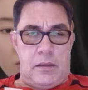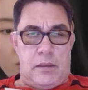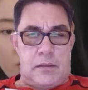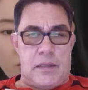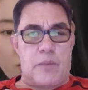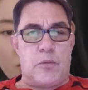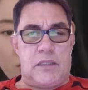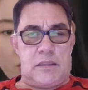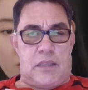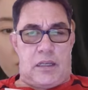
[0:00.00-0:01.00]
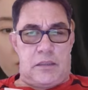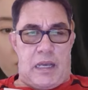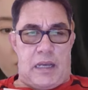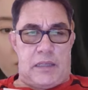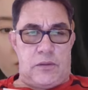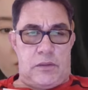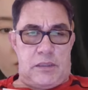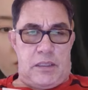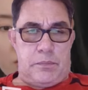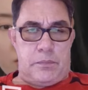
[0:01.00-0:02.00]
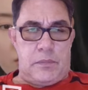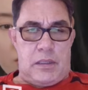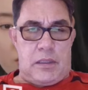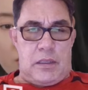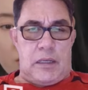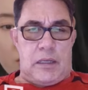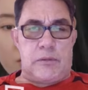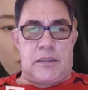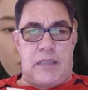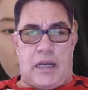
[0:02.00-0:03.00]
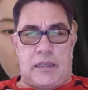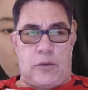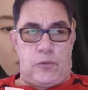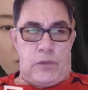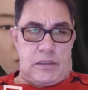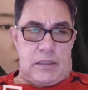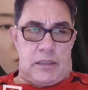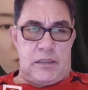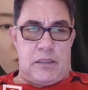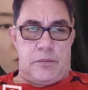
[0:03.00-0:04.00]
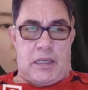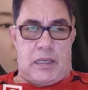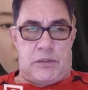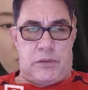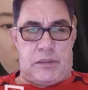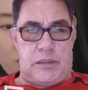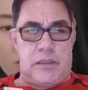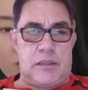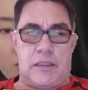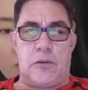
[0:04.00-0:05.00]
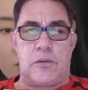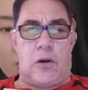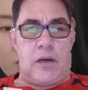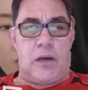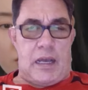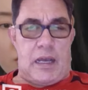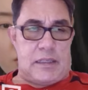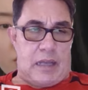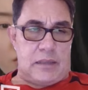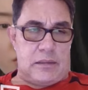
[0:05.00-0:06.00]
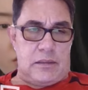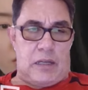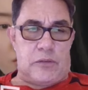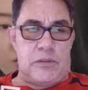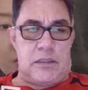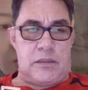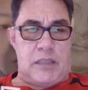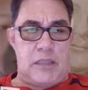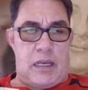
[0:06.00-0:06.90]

Nàng buông tiếng thở dài nói tiếp, lão nhân gia đã quyết định như vậy rồi, thì đâu còn ai cản được lão nhân gia.